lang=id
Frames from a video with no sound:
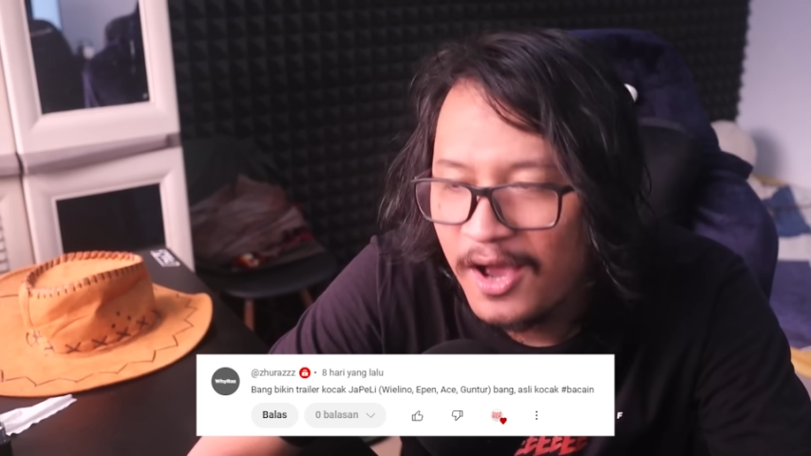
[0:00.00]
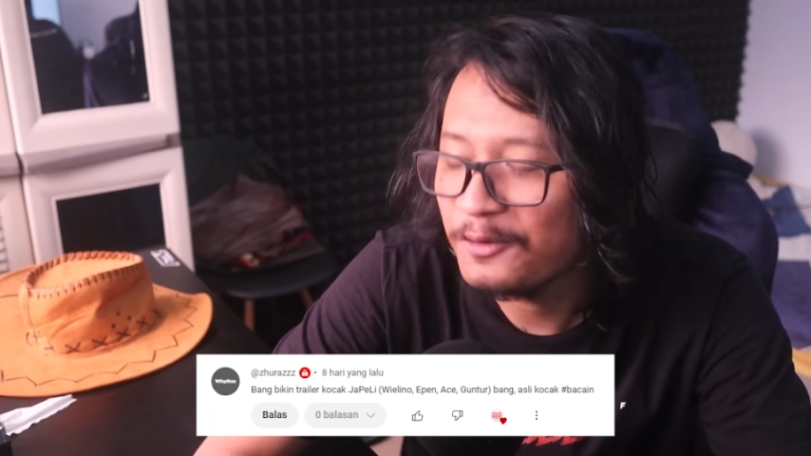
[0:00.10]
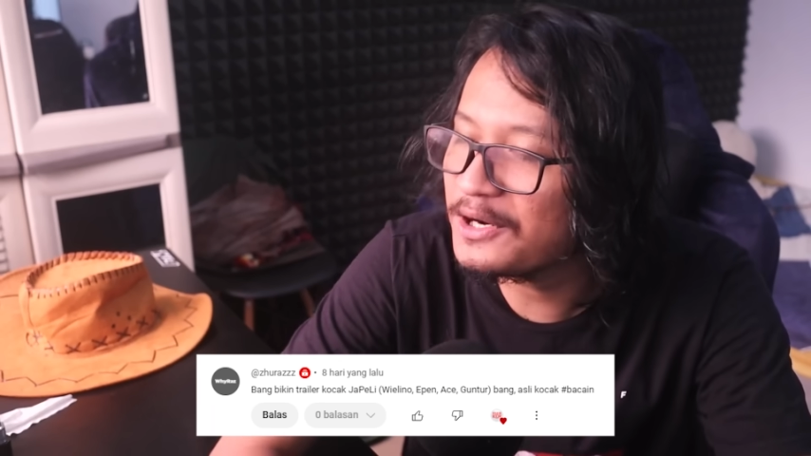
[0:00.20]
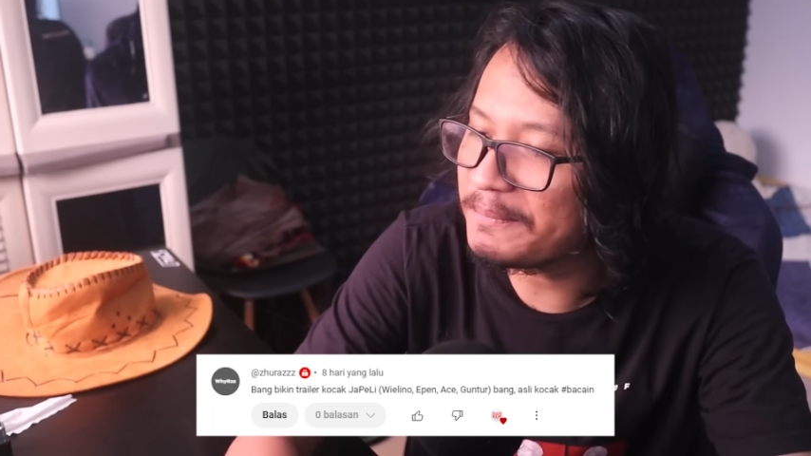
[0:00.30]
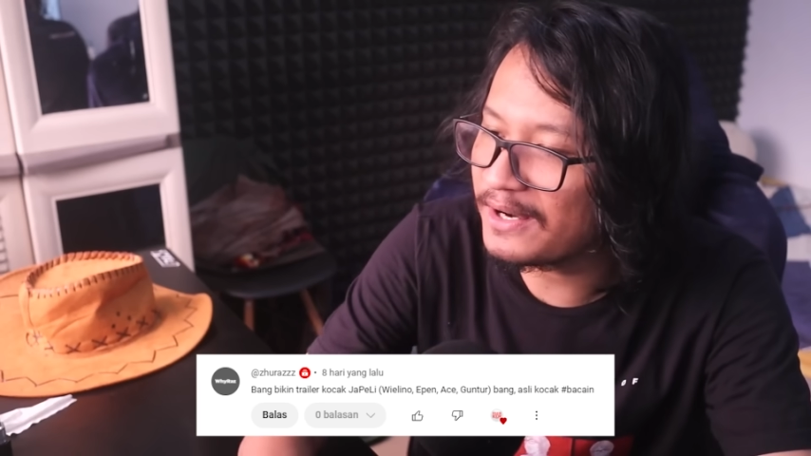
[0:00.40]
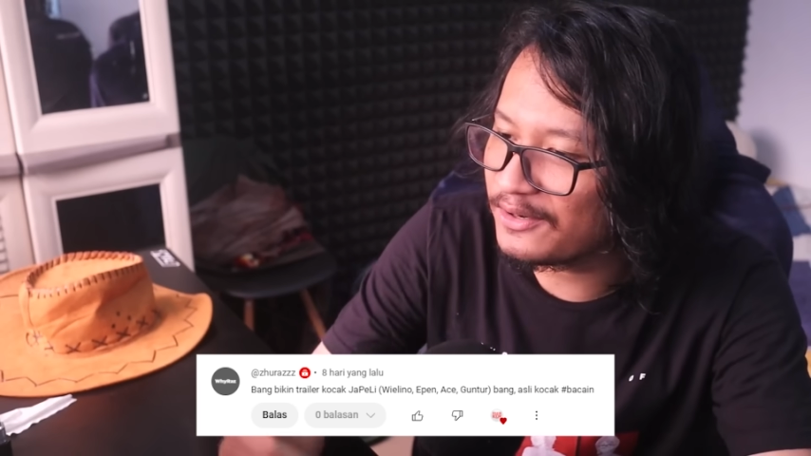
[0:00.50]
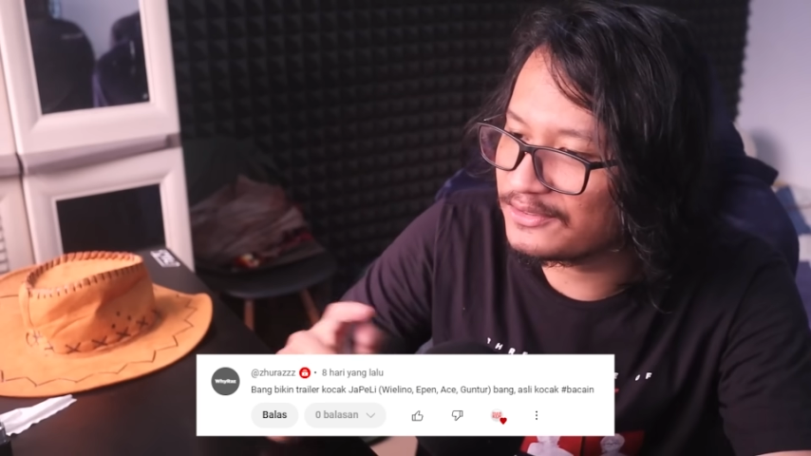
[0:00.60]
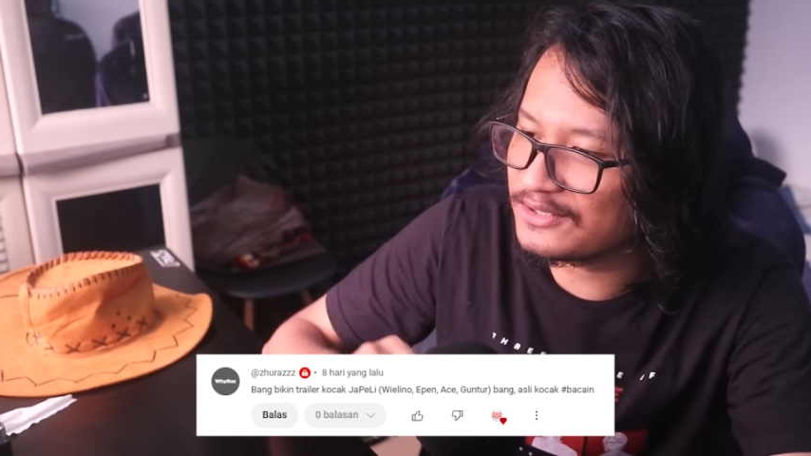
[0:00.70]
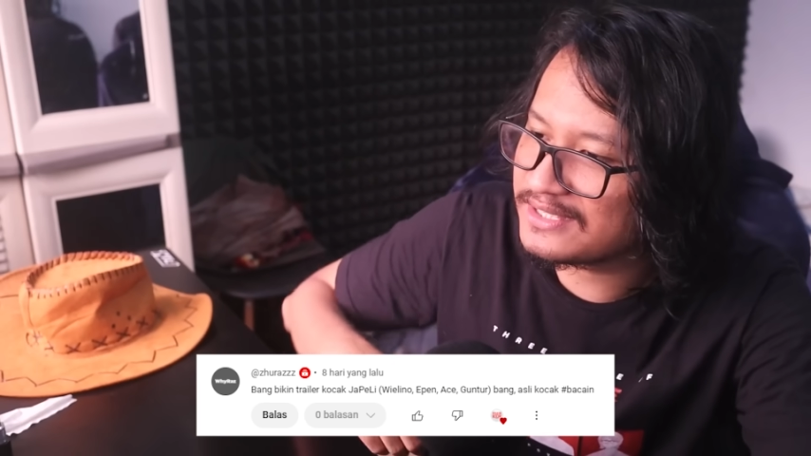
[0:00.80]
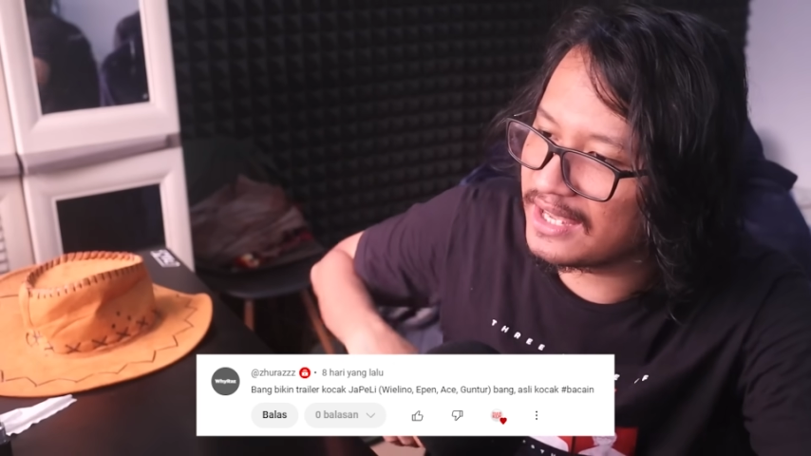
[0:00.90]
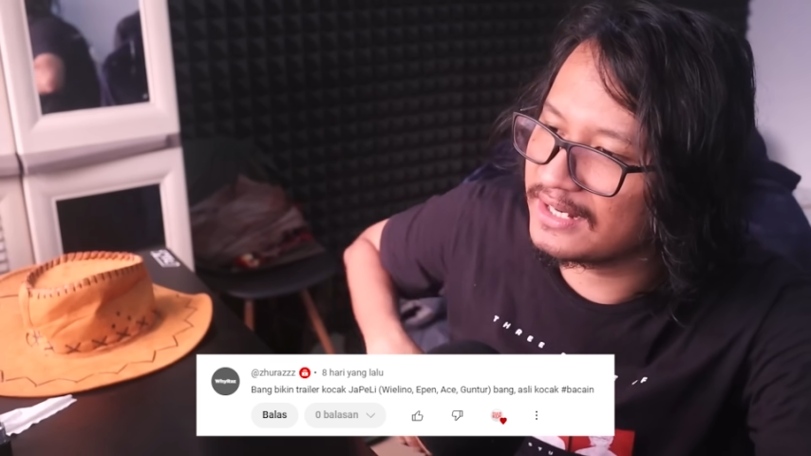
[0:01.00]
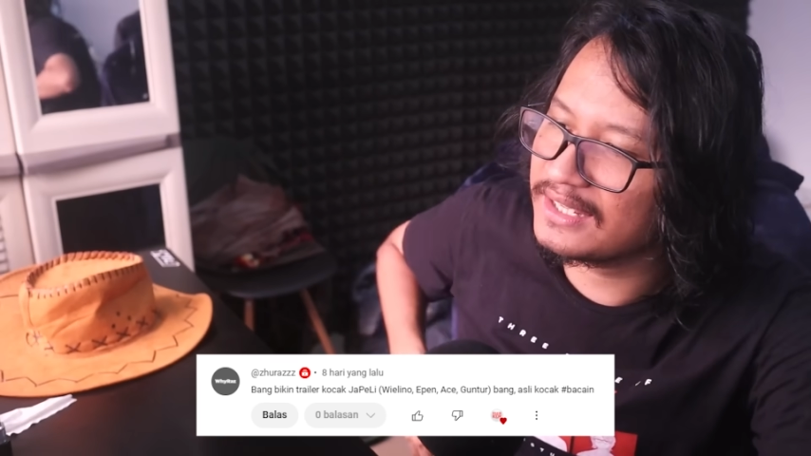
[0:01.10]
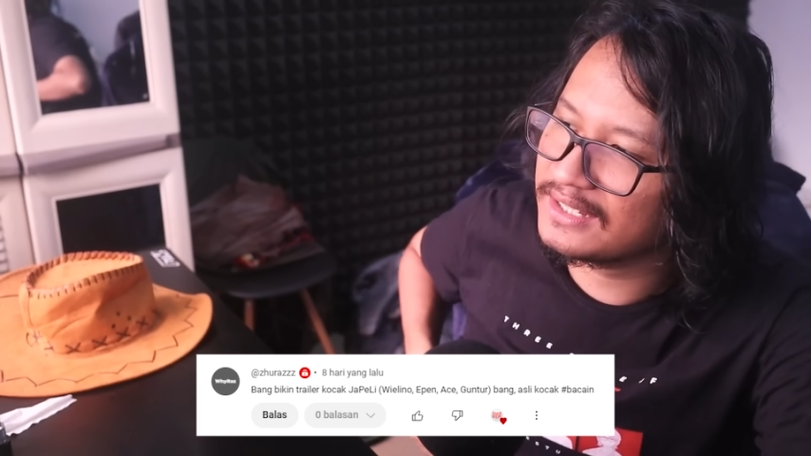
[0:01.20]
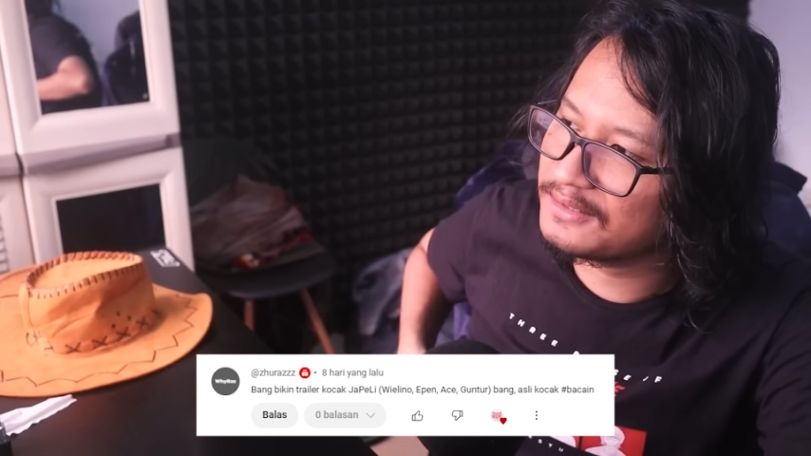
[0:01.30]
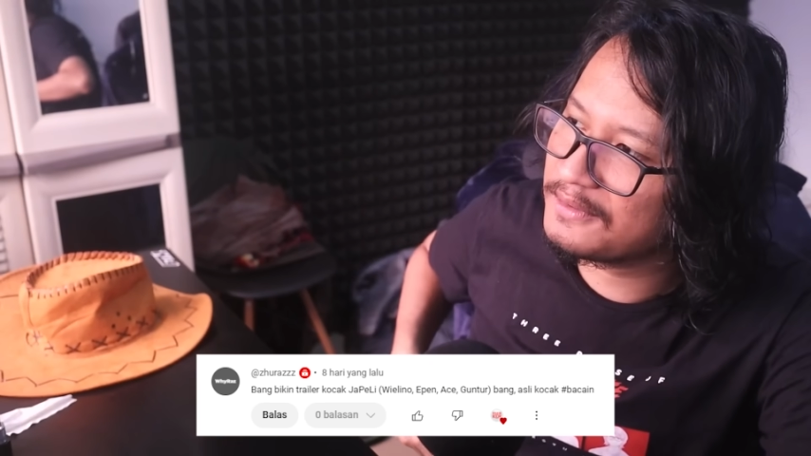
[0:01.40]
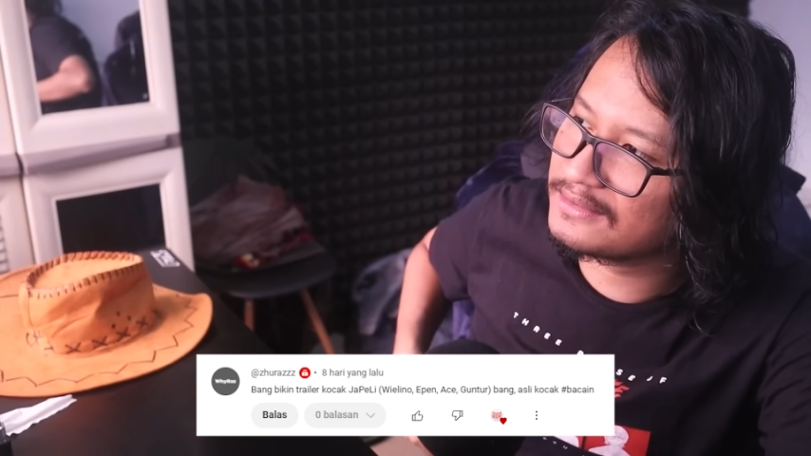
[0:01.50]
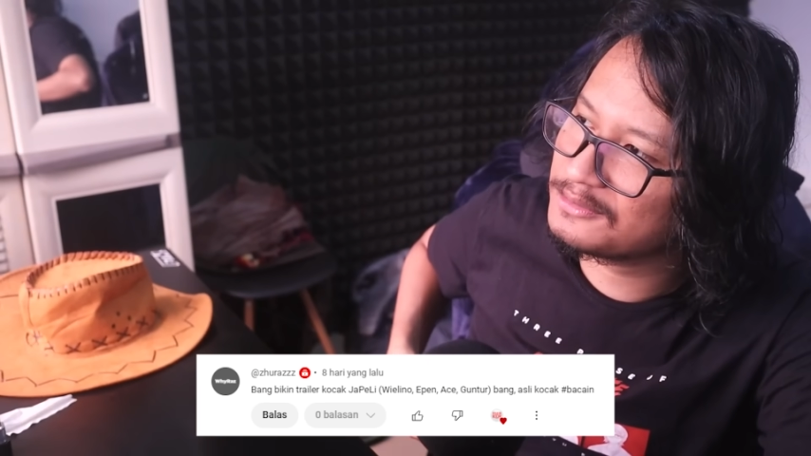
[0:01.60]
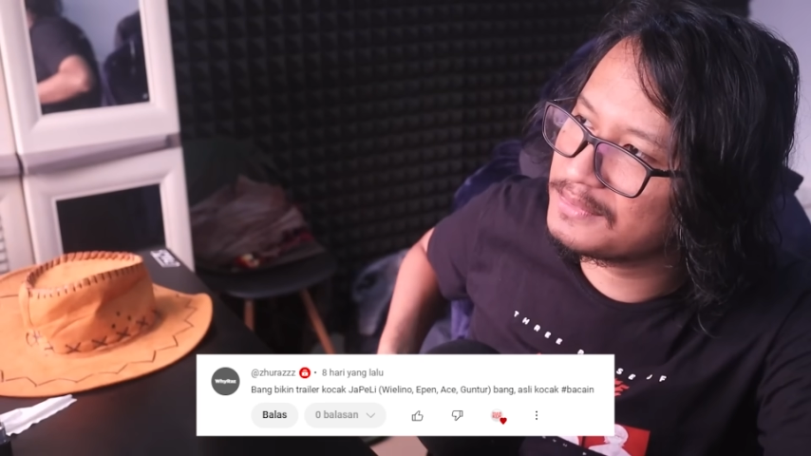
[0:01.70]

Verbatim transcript: Gue udah pernah nonton sekali Waktu